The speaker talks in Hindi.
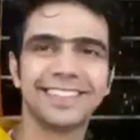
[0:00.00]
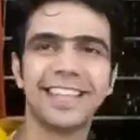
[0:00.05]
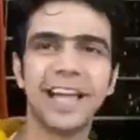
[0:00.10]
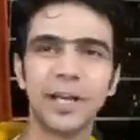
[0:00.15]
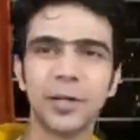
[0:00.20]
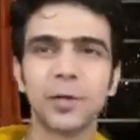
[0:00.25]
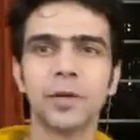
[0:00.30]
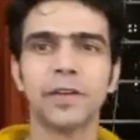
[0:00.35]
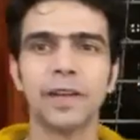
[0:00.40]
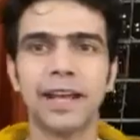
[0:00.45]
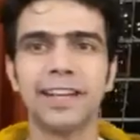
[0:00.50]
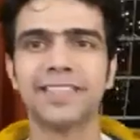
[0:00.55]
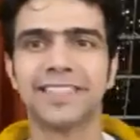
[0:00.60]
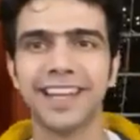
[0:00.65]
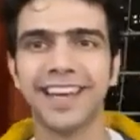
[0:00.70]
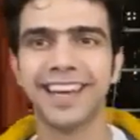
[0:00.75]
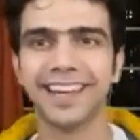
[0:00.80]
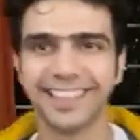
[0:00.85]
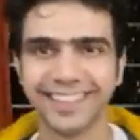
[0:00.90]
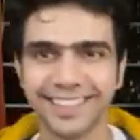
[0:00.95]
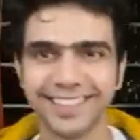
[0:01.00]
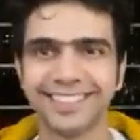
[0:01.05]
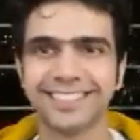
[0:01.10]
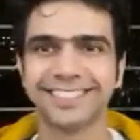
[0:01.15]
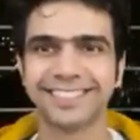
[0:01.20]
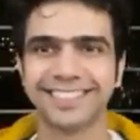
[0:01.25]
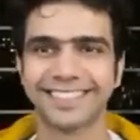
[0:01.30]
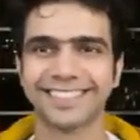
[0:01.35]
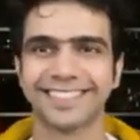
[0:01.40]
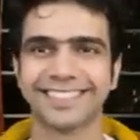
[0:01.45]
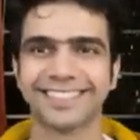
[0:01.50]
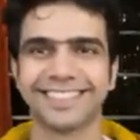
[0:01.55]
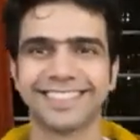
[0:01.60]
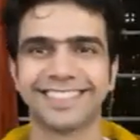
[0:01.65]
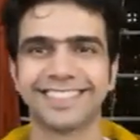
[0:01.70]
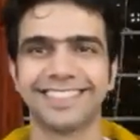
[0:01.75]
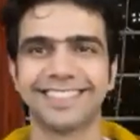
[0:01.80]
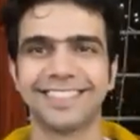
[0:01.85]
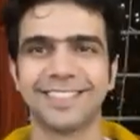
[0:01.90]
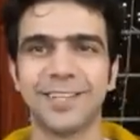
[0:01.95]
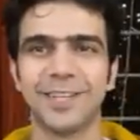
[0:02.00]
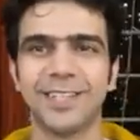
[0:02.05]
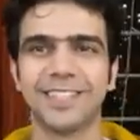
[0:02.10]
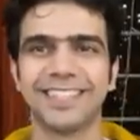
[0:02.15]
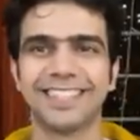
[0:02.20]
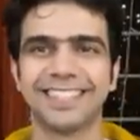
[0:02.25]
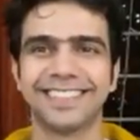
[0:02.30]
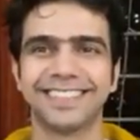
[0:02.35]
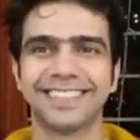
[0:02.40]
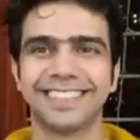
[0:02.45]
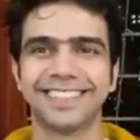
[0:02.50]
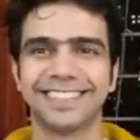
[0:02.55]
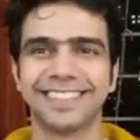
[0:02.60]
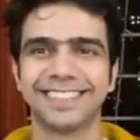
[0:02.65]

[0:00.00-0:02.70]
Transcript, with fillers: थैंक यू नाइस डे है चेयर्स